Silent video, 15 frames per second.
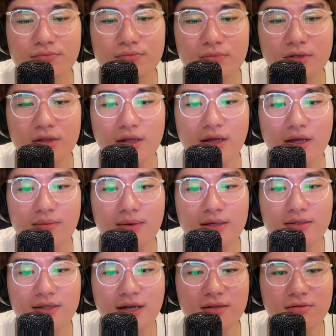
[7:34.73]
で、まあ、
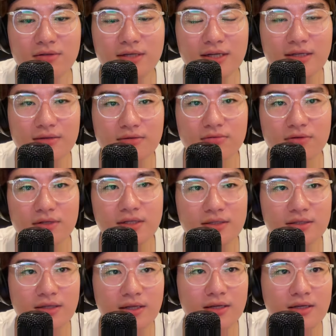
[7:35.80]
スタート者、これで
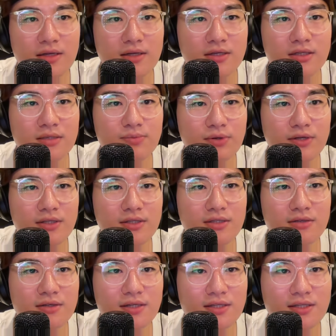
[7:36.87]
すね。スポニチ
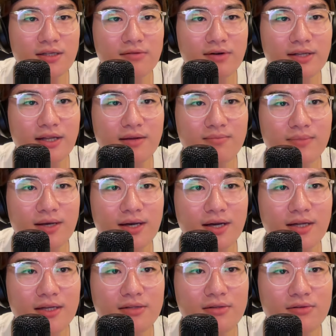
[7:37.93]
の記事では、
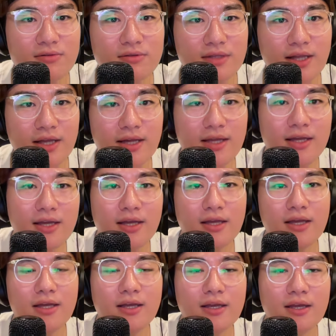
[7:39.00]
ナンバーアイにとって、
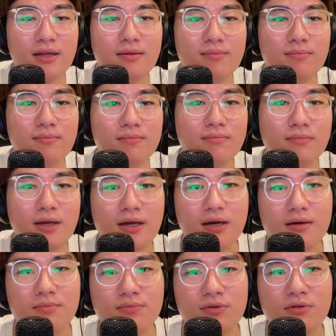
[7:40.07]
えー、
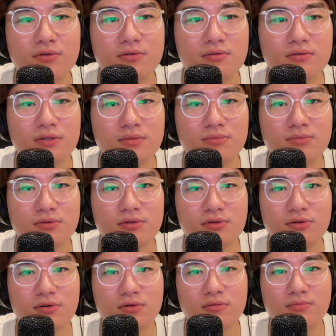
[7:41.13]
まあ、旧事務
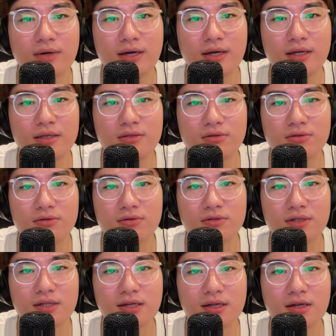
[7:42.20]
所、前所属
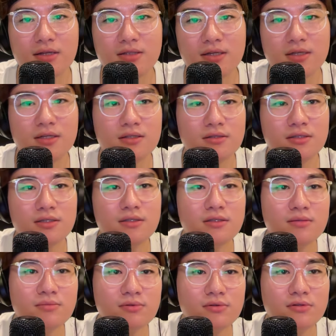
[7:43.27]
してたジャニーズ新事
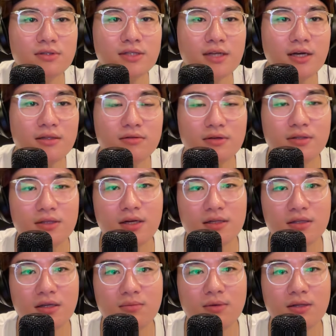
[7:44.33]
務所、
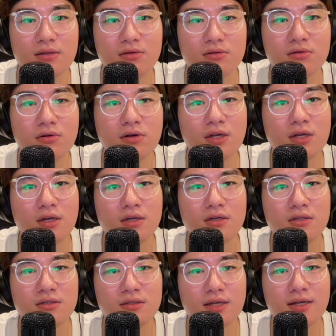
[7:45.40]
スタートエンターテインメントの
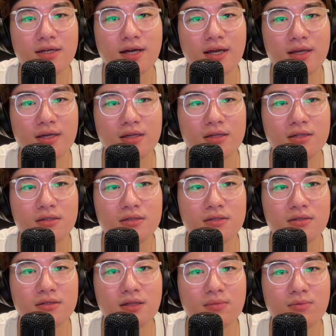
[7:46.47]
出演解禁につ
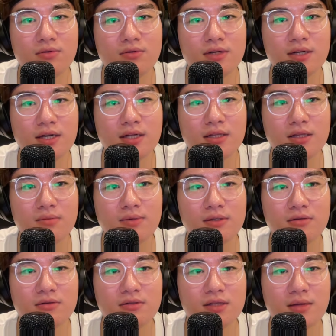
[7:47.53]
いても触れられていま
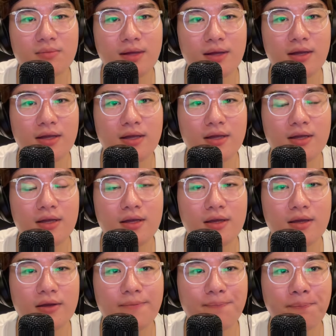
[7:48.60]
す。そのため、
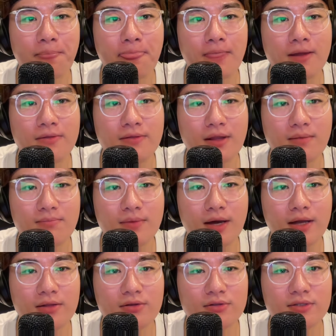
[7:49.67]
えー、
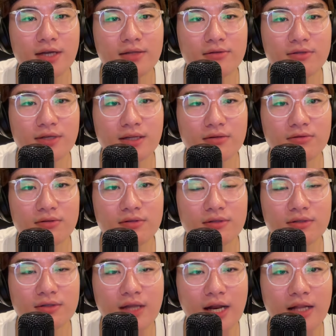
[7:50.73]
ナンバーアイとスタート者の
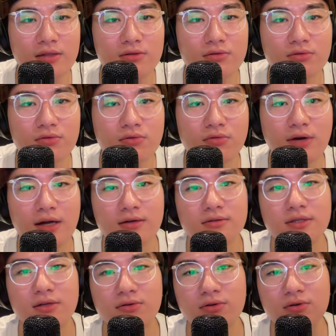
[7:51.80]
タレントの紅
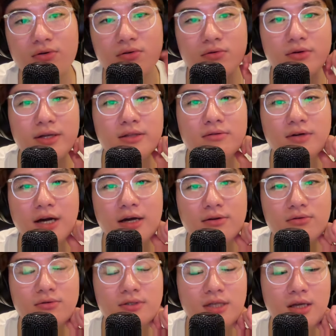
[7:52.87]
白での共演の可
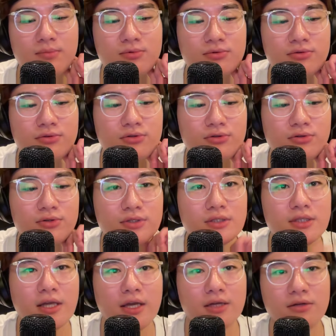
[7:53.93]
能性も浮上し
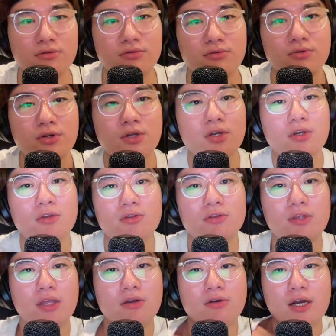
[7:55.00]
ているっ
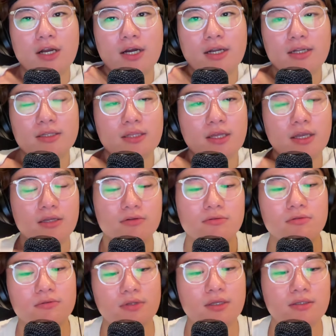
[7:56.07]
ていう書かれてい
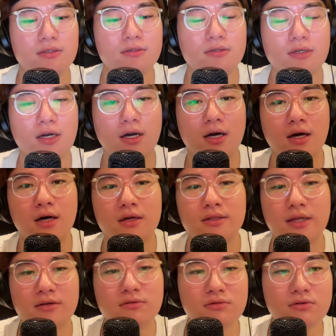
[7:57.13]
るんですが、
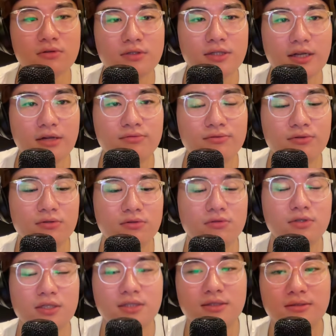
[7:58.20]
出るとしたら普通
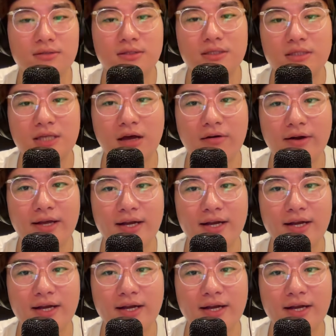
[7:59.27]
に爽や